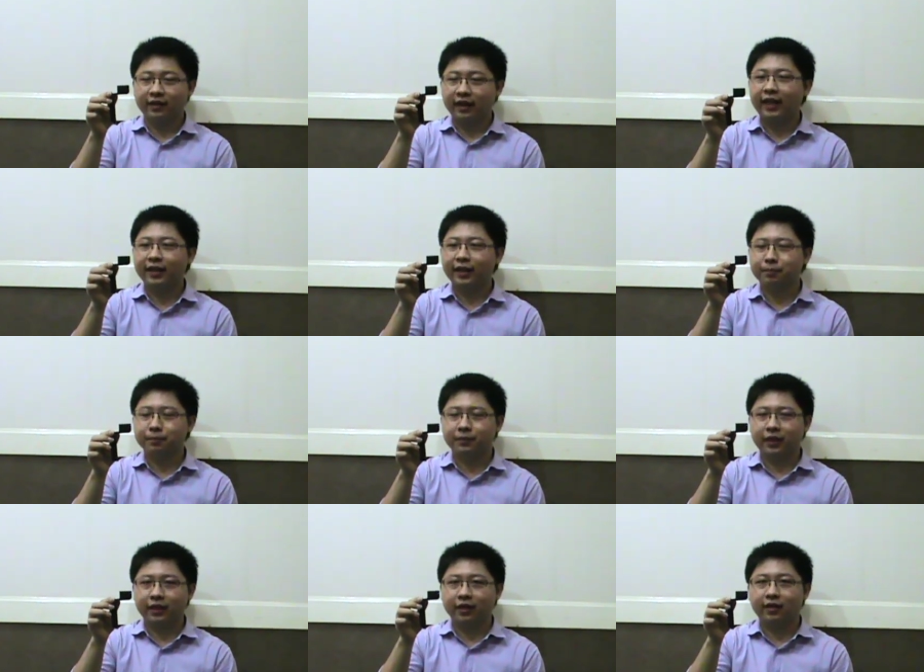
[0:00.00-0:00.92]
ได้ครับ
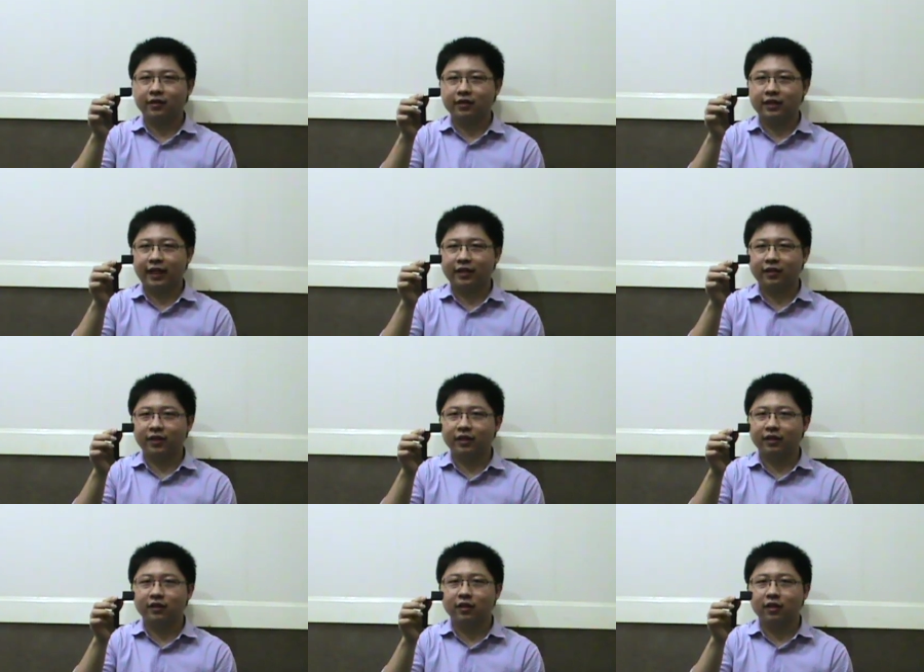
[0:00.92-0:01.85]
แต่ก็ช้าหน่อย
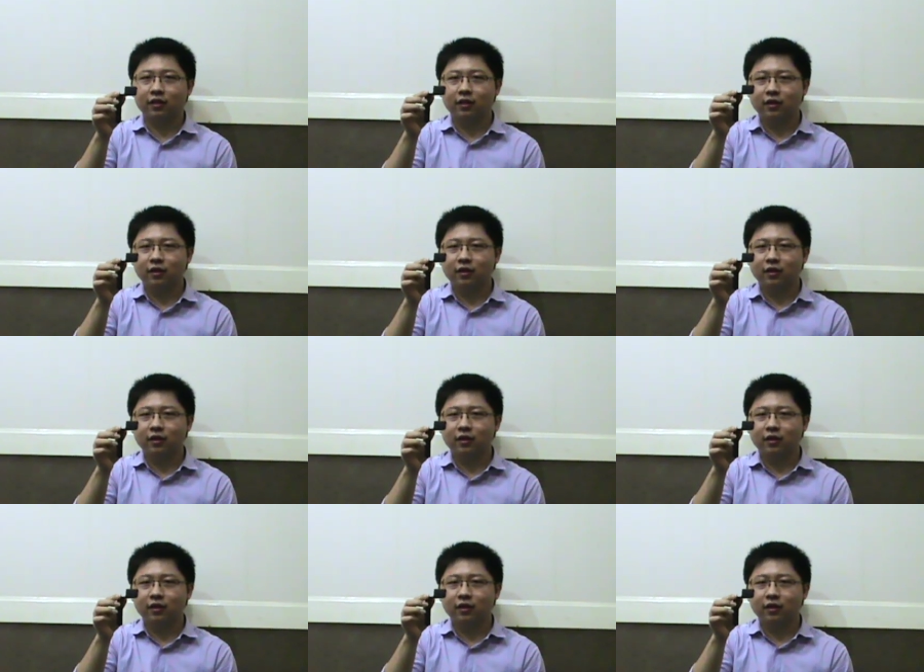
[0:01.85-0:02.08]
แล้วก็